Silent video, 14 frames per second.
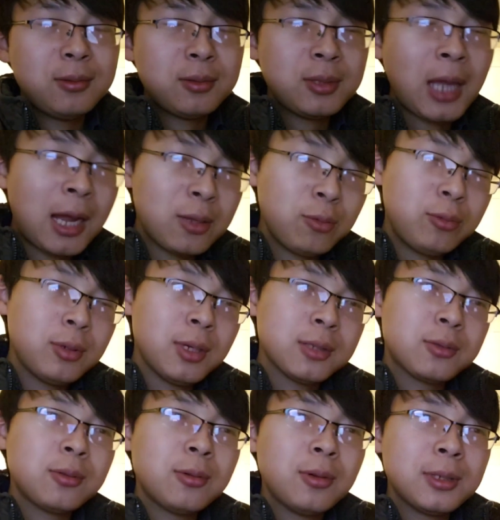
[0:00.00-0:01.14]
大陆的、
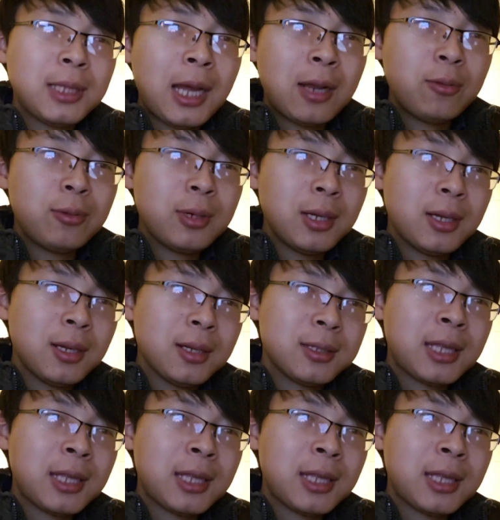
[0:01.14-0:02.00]
中国大陆的、